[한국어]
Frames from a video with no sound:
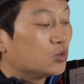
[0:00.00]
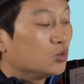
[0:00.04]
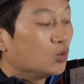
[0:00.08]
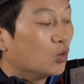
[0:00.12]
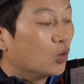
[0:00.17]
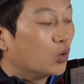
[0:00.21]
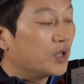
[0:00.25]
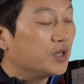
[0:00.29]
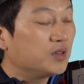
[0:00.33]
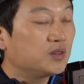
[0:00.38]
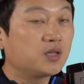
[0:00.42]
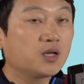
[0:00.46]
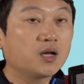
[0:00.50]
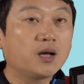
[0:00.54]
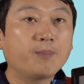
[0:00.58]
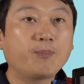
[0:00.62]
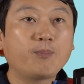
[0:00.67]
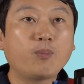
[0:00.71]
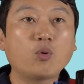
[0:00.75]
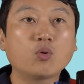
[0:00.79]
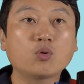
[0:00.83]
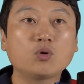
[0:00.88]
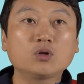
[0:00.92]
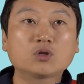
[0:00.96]
요렌때가
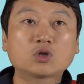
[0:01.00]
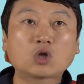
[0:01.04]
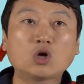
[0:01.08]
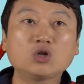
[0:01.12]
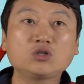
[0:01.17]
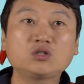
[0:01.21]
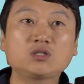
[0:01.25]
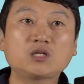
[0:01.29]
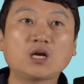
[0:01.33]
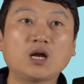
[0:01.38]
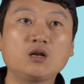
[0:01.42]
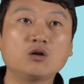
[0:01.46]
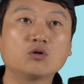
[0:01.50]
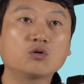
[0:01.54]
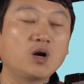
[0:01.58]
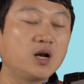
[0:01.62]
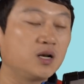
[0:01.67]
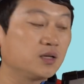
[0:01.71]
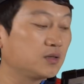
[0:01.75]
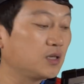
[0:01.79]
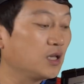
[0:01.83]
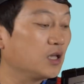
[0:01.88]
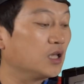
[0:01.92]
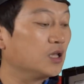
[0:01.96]
볼을 터치하려고 할 때